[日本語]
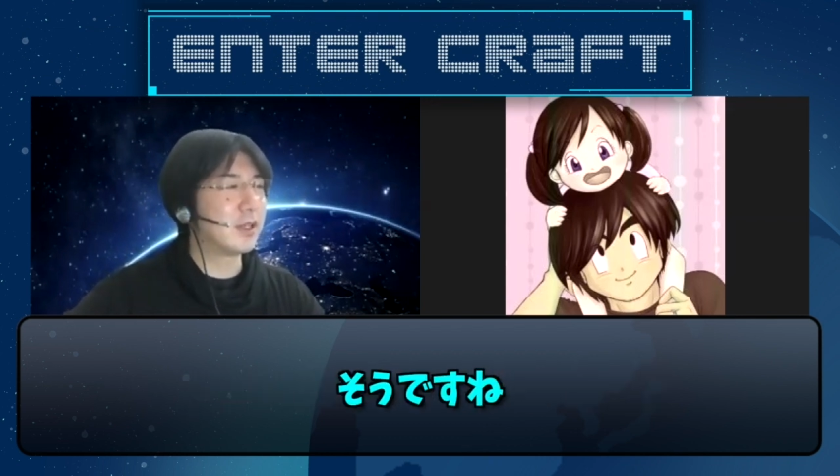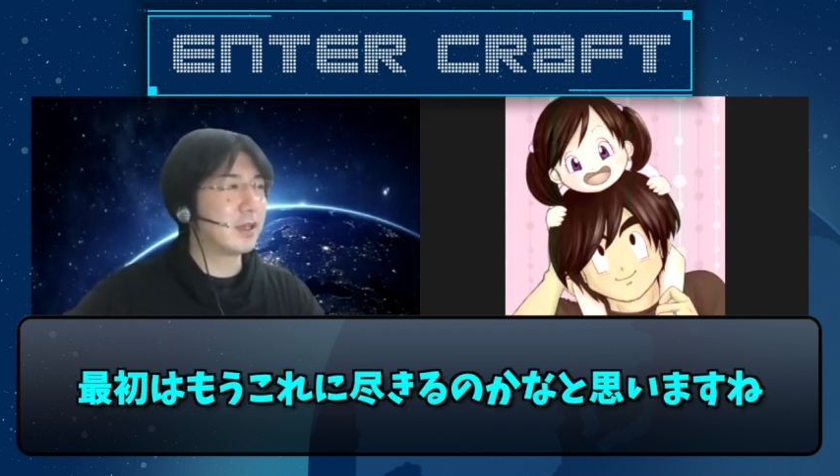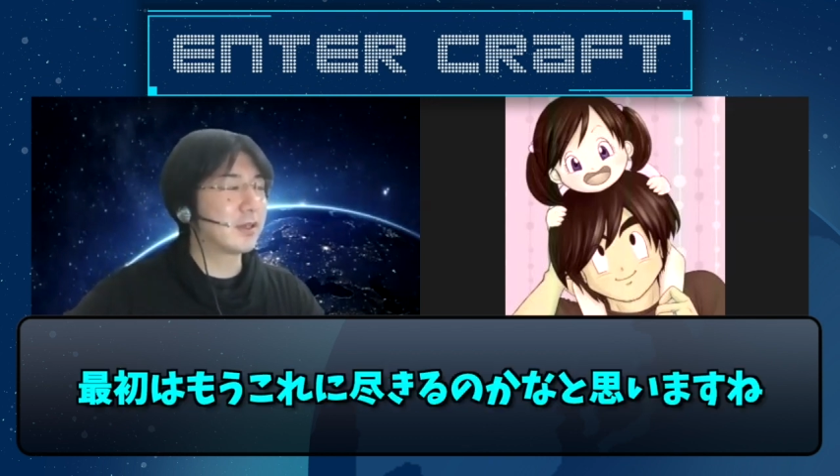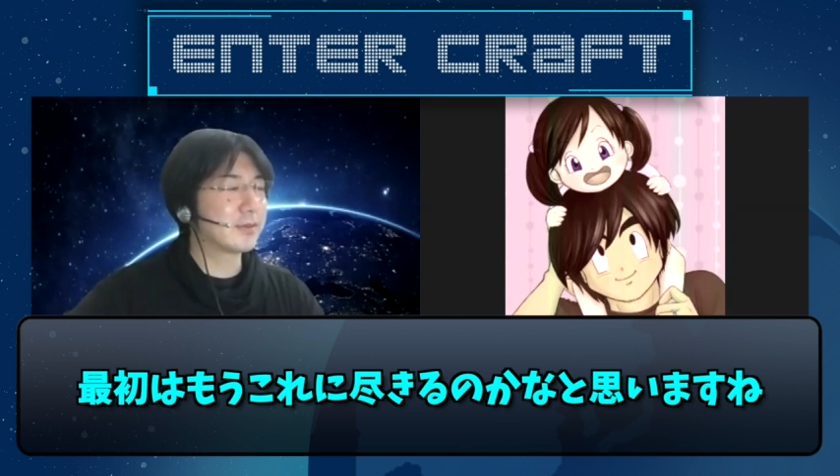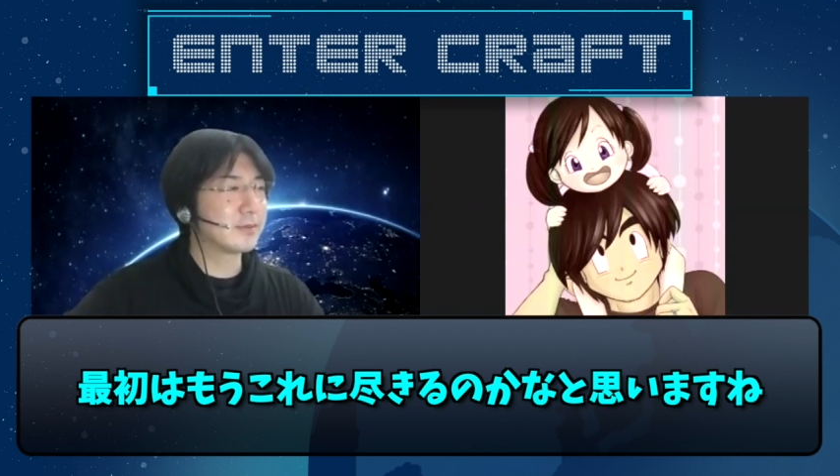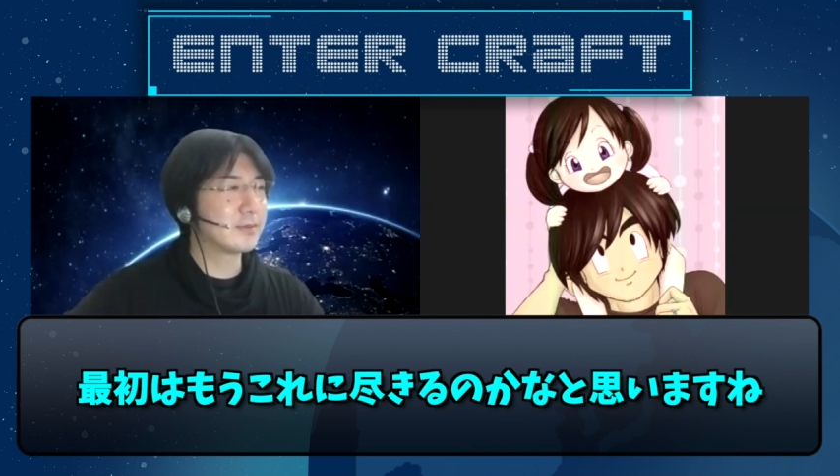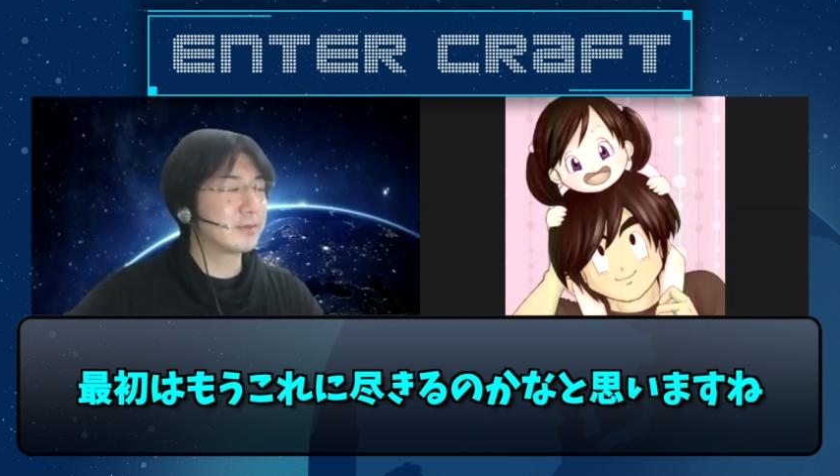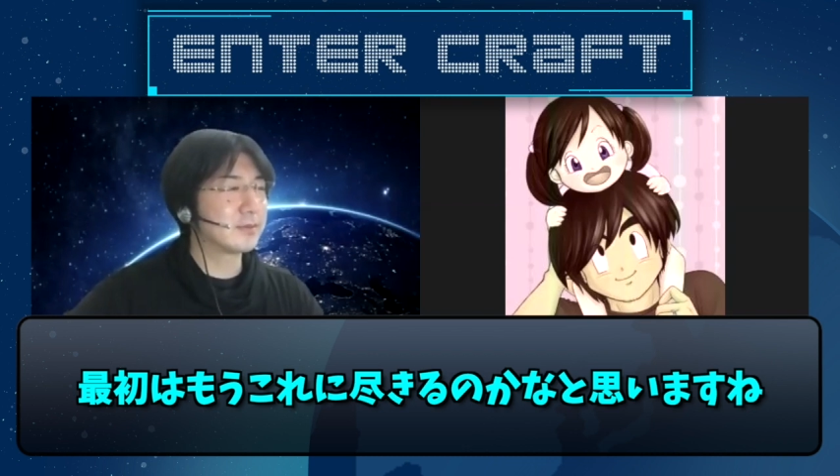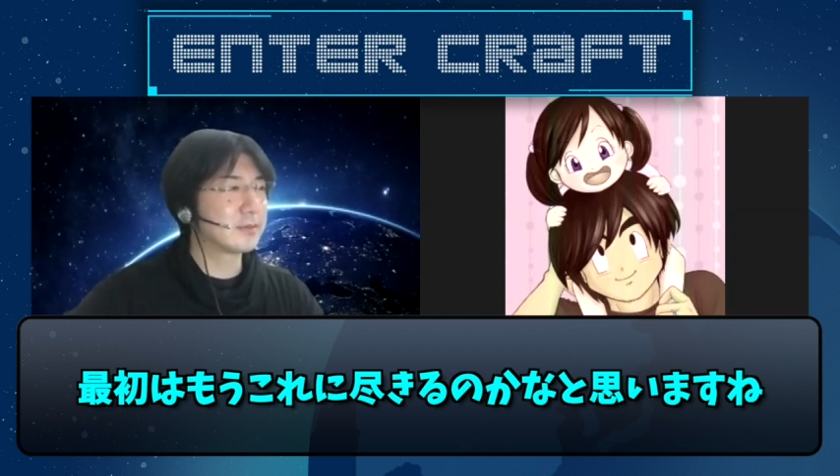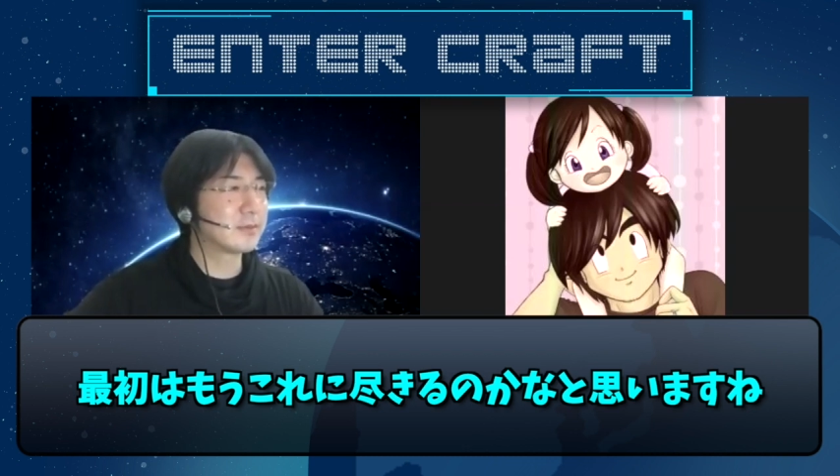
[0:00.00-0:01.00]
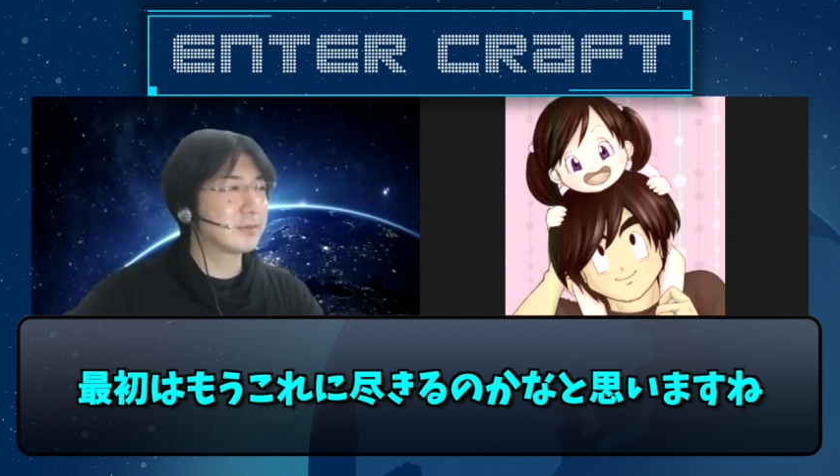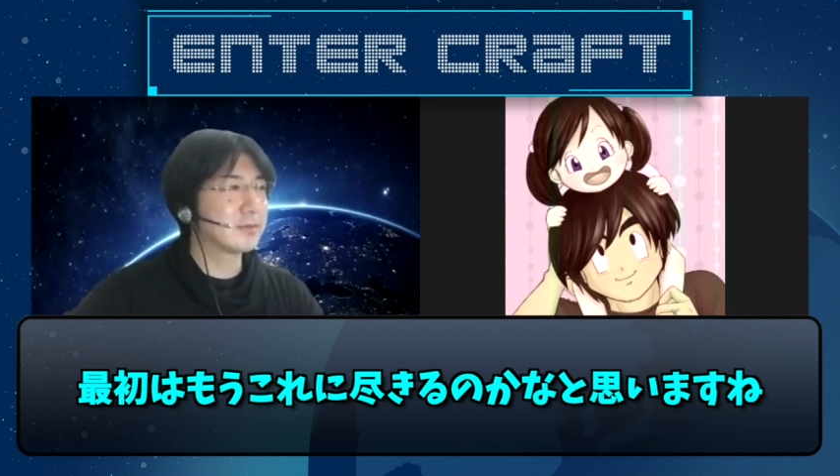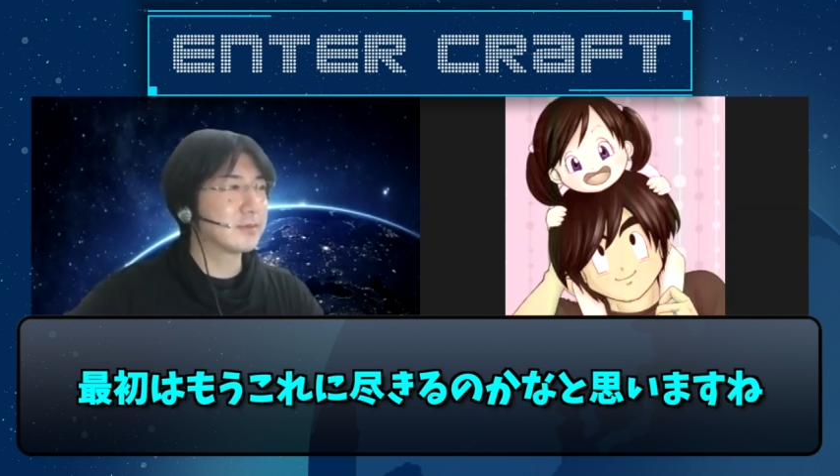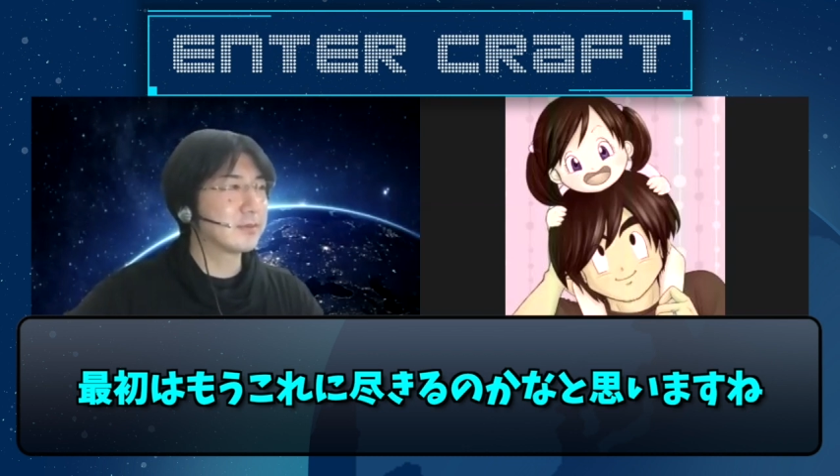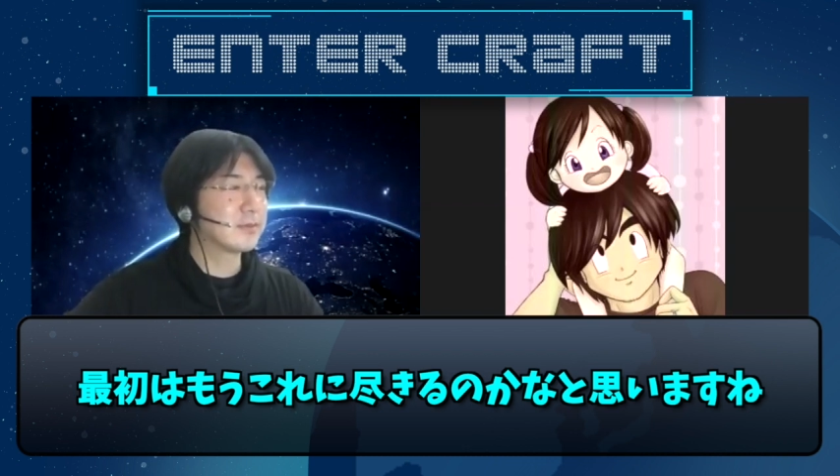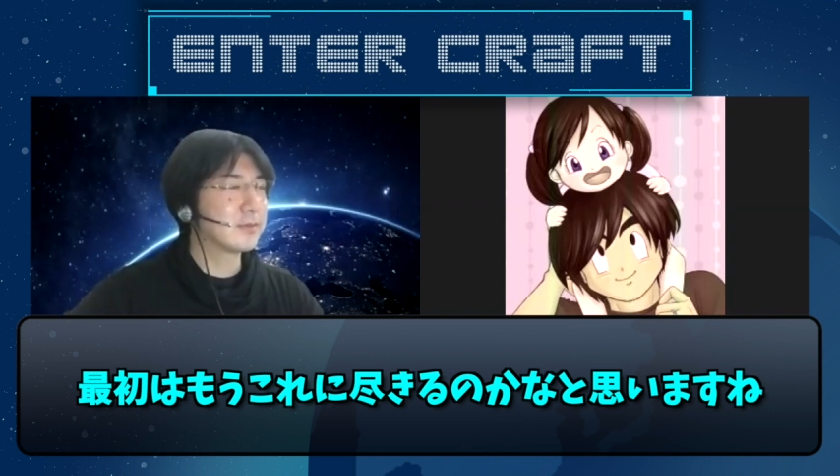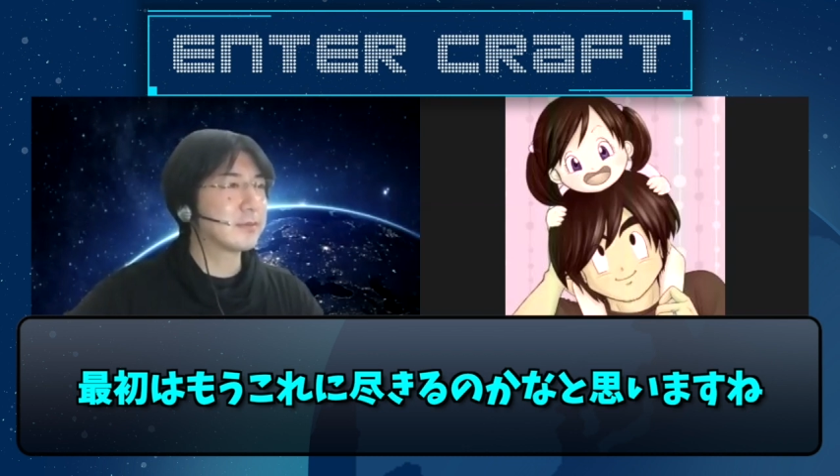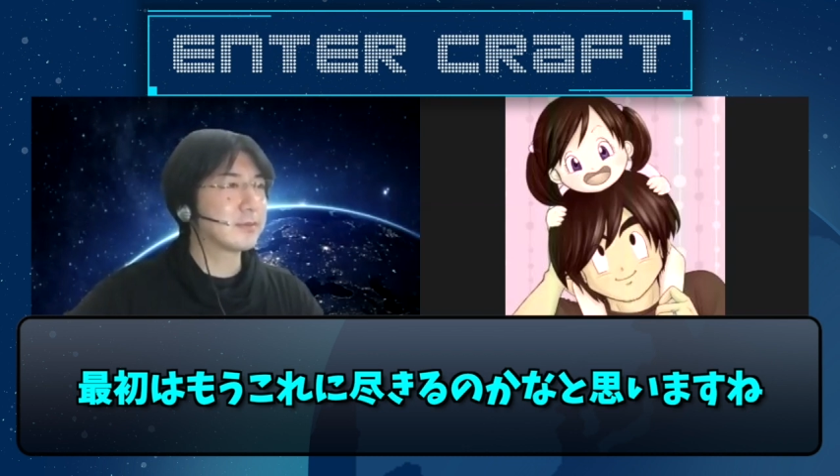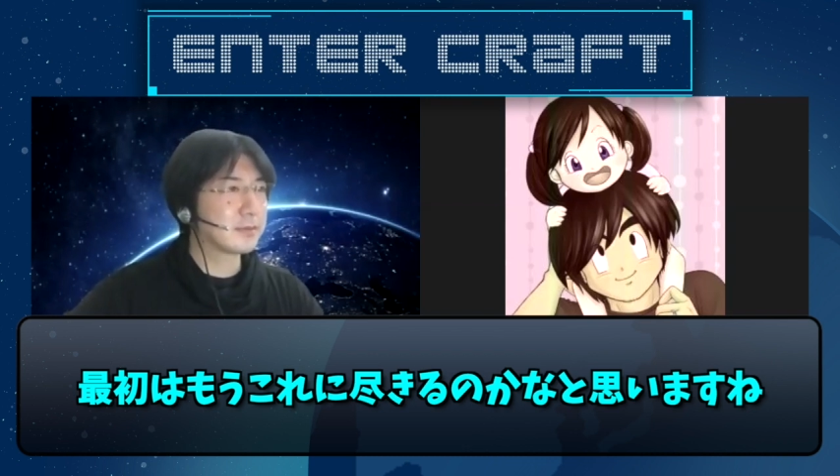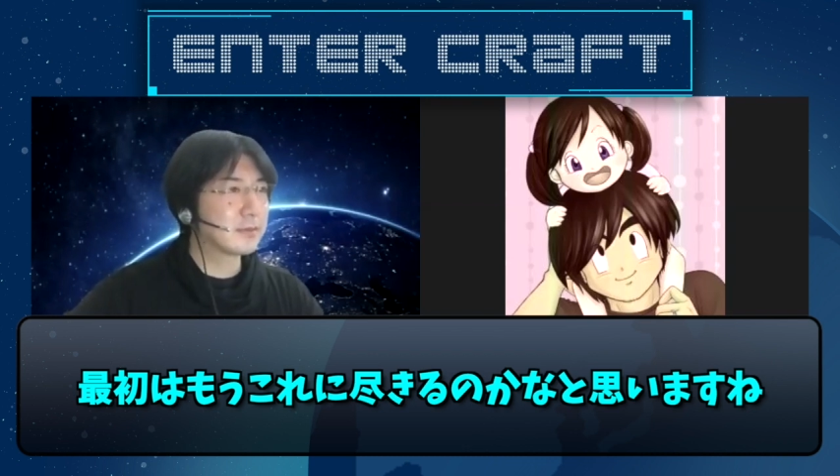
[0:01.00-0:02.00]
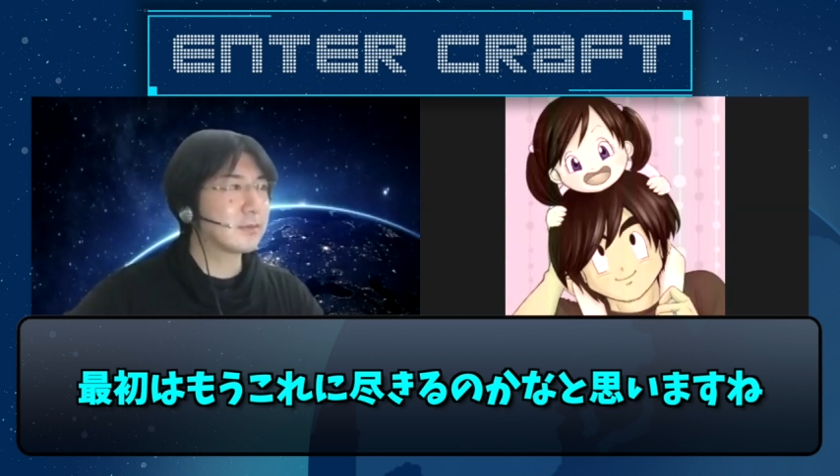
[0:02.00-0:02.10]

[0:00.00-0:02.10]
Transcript: 最初はもうこれに尽